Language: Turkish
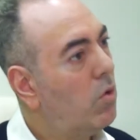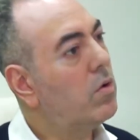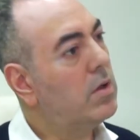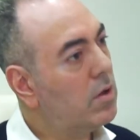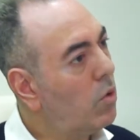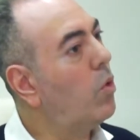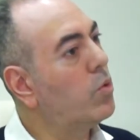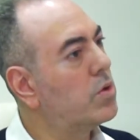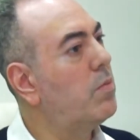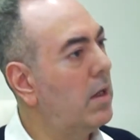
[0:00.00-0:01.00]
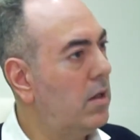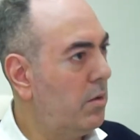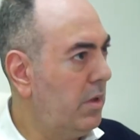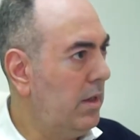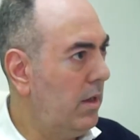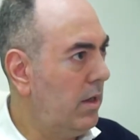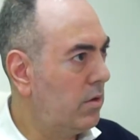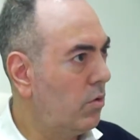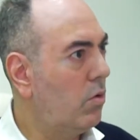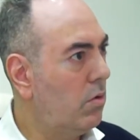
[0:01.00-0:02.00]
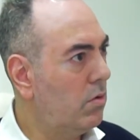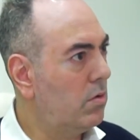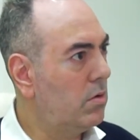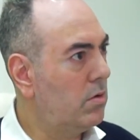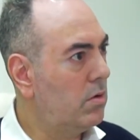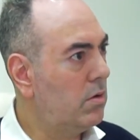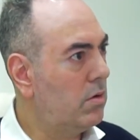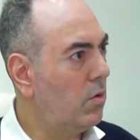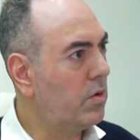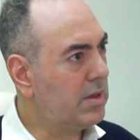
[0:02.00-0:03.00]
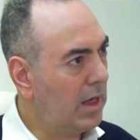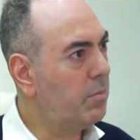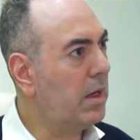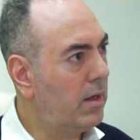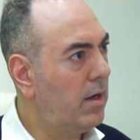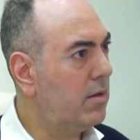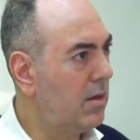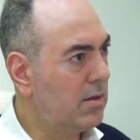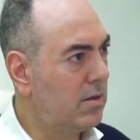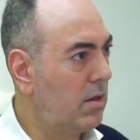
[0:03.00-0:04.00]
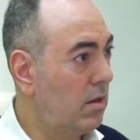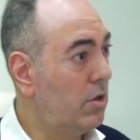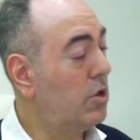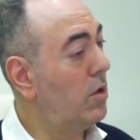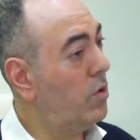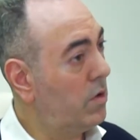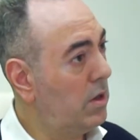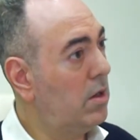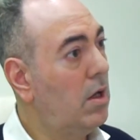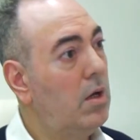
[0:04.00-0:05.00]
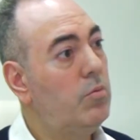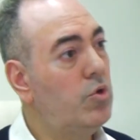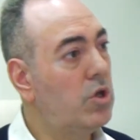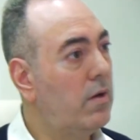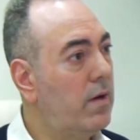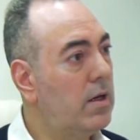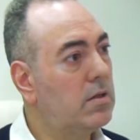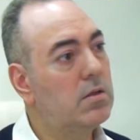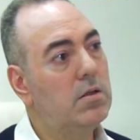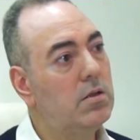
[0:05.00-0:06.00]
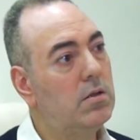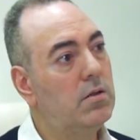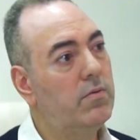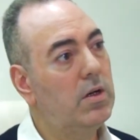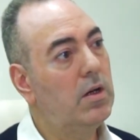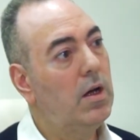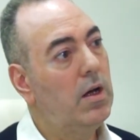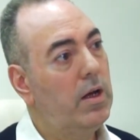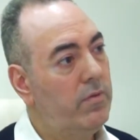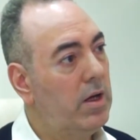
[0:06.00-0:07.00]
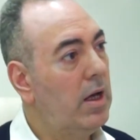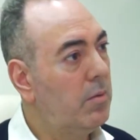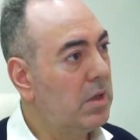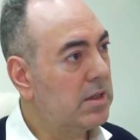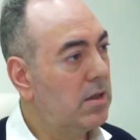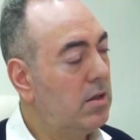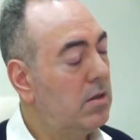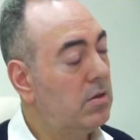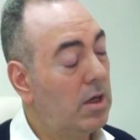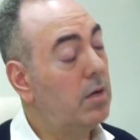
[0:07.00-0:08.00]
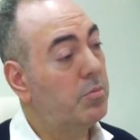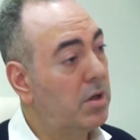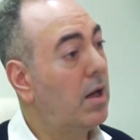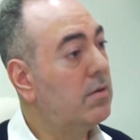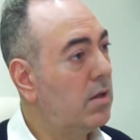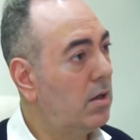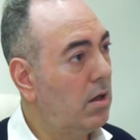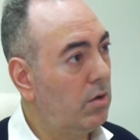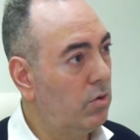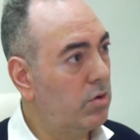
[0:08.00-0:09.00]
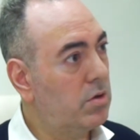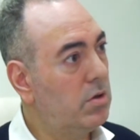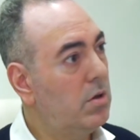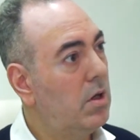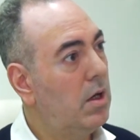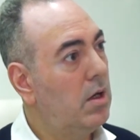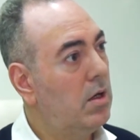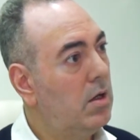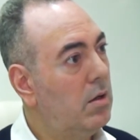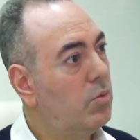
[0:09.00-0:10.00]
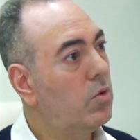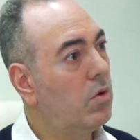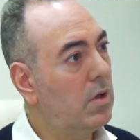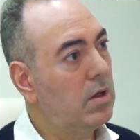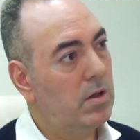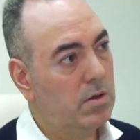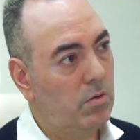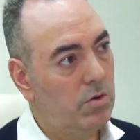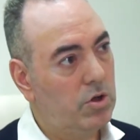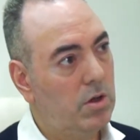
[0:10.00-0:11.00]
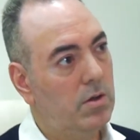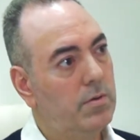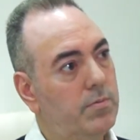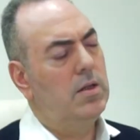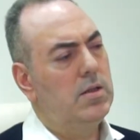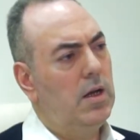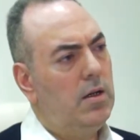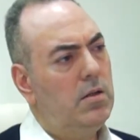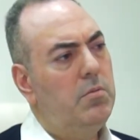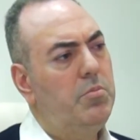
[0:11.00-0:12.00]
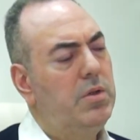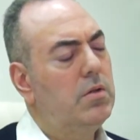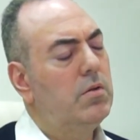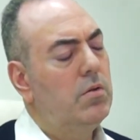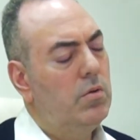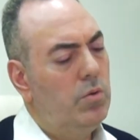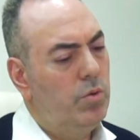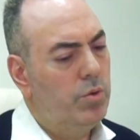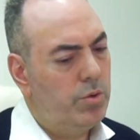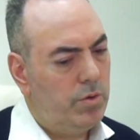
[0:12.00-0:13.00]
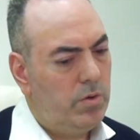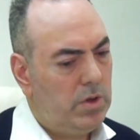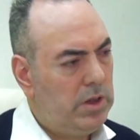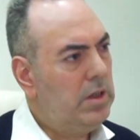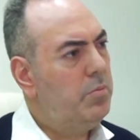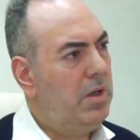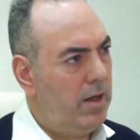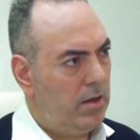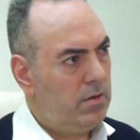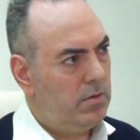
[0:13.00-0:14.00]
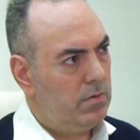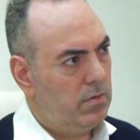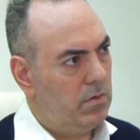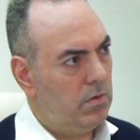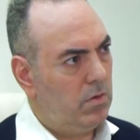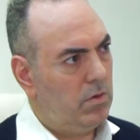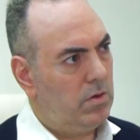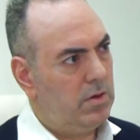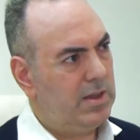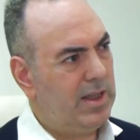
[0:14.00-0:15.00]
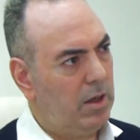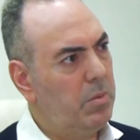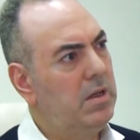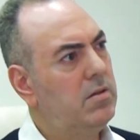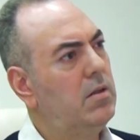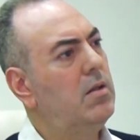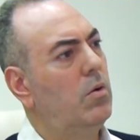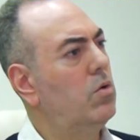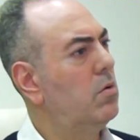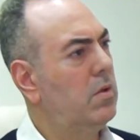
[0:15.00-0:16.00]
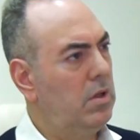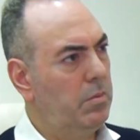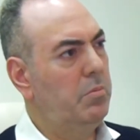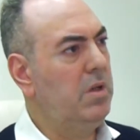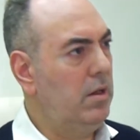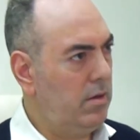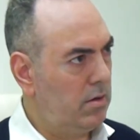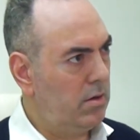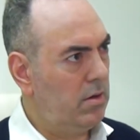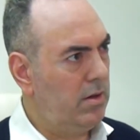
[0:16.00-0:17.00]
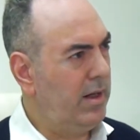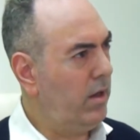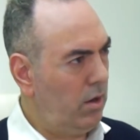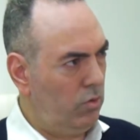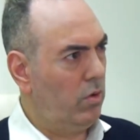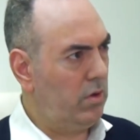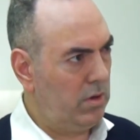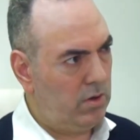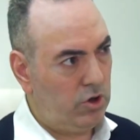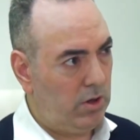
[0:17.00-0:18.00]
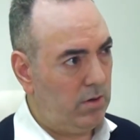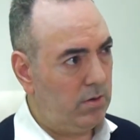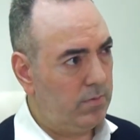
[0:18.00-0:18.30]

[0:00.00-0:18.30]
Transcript: Onları o uzmanlar belirler. O e, o segmentlerde nasıl satılacağını. Örneğin mücevher e, ve ve elmas e, yani pırlanta daha doğrusu e, bu konular nasıl olacağı. Zaten bir ürünü iyi bilen segmentini de otomatikman bilir. Nereye doğru gideceğini.